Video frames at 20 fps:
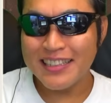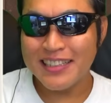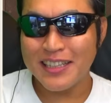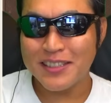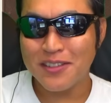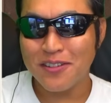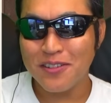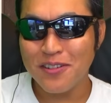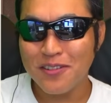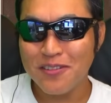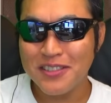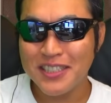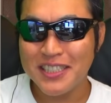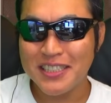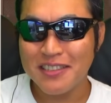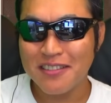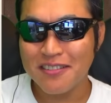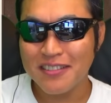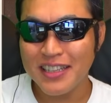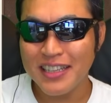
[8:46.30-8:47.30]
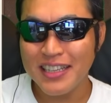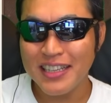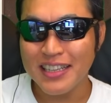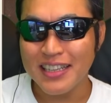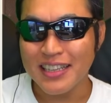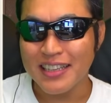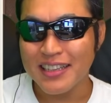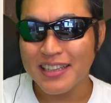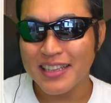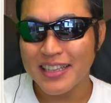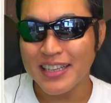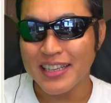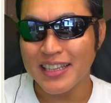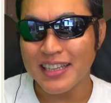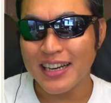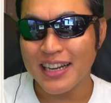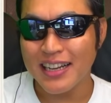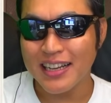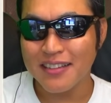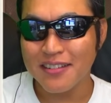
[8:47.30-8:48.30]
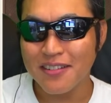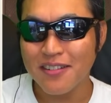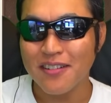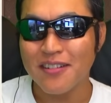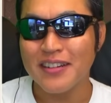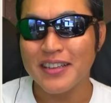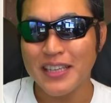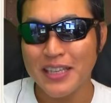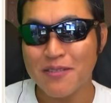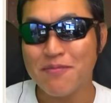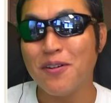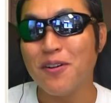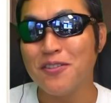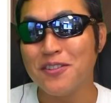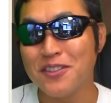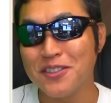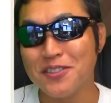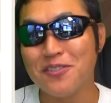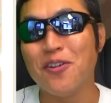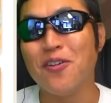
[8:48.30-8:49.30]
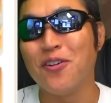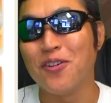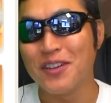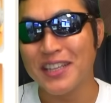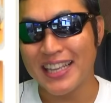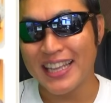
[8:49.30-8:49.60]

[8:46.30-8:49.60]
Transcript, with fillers: で、その後ろにヒーラーのイボンヌを置い